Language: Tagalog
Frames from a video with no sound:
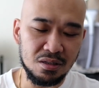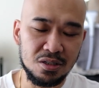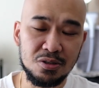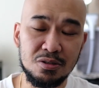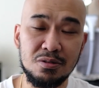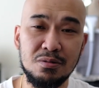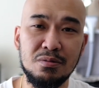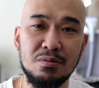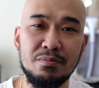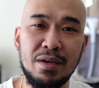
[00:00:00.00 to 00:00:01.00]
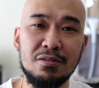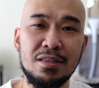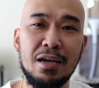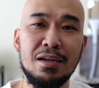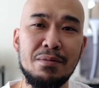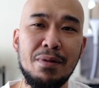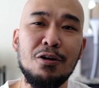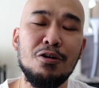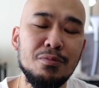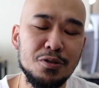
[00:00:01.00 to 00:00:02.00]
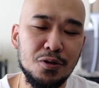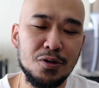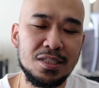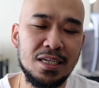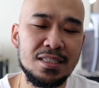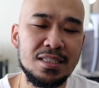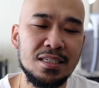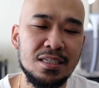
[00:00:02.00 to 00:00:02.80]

So, meron tayong limang common causes